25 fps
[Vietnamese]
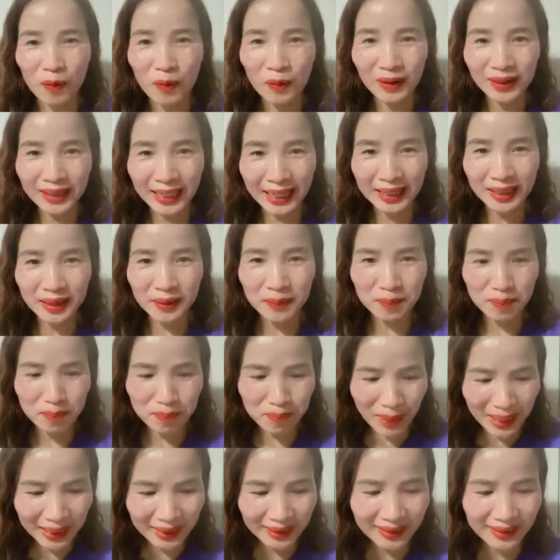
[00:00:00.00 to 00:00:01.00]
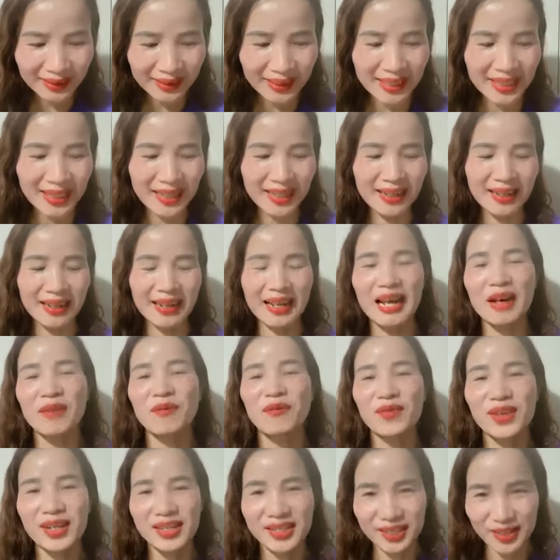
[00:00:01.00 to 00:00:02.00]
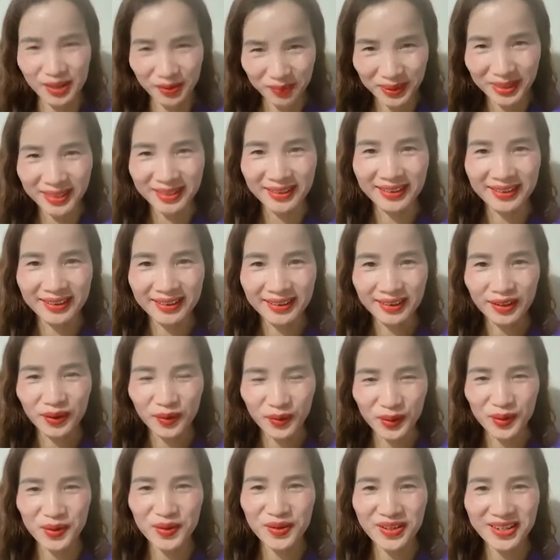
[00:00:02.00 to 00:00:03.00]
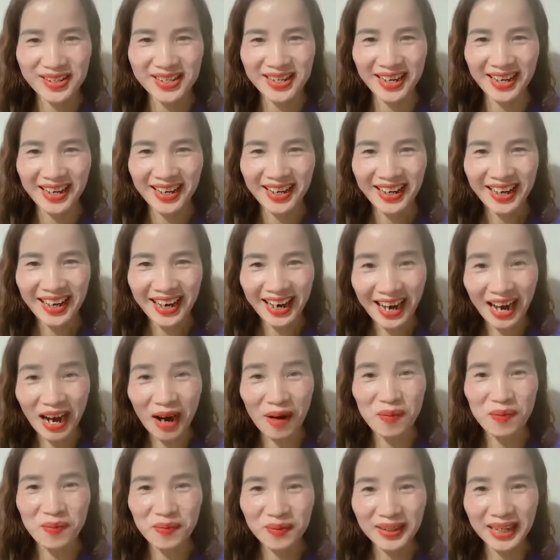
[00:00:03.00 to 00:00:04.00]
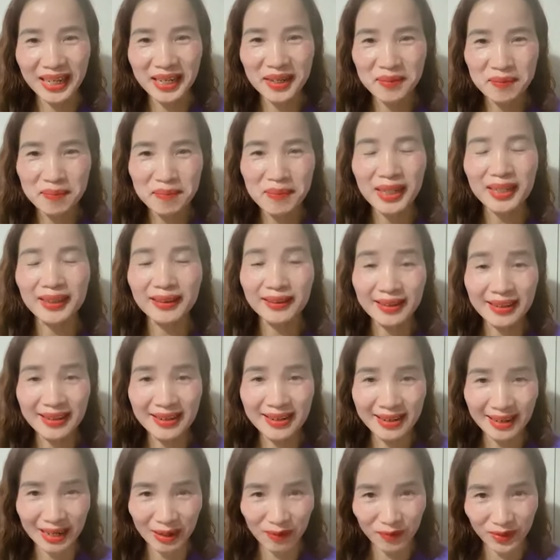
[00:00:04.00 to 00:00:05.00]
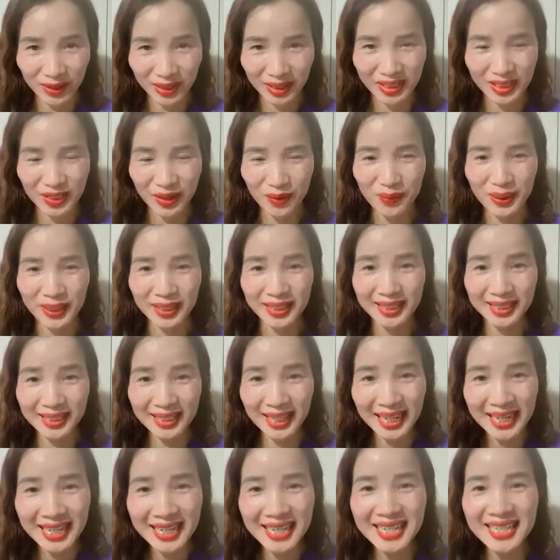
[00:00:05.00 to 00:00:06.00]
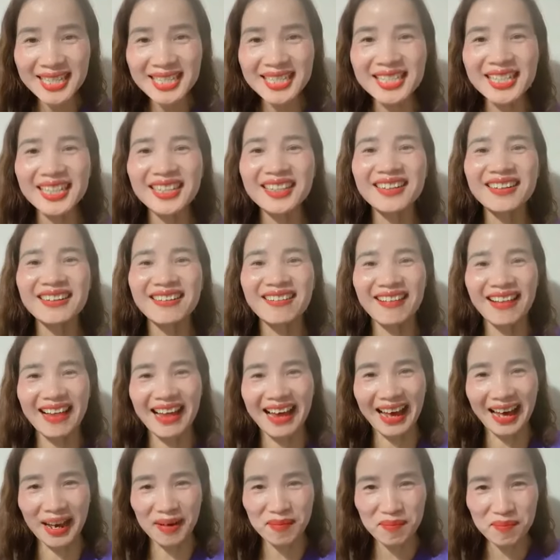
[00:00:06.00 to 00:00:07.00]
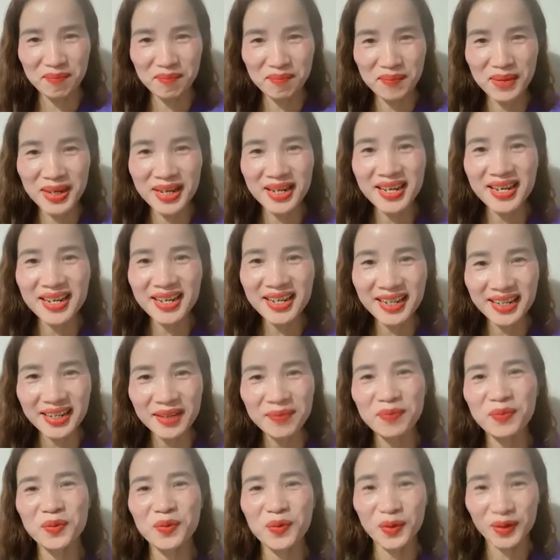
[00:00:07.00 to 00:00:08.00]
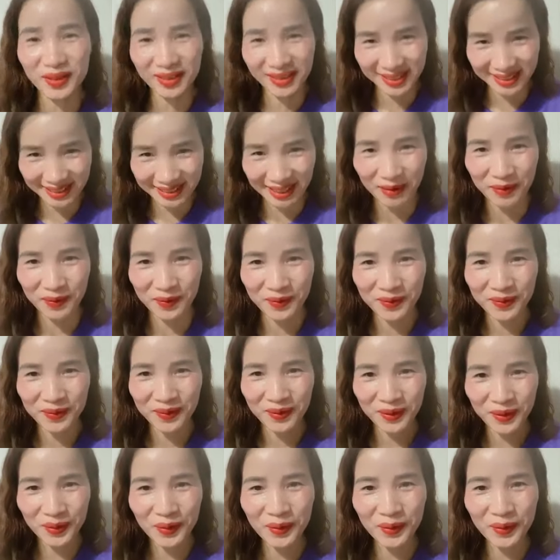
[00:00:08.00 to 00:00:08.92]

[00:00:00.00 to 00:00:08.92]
Học cách bắt tiền làm việc cho mình. Quý chú anh chị ạ, học cách bắt tiền làm việc cho mình. Đấy chính là bí kíp của người giàu,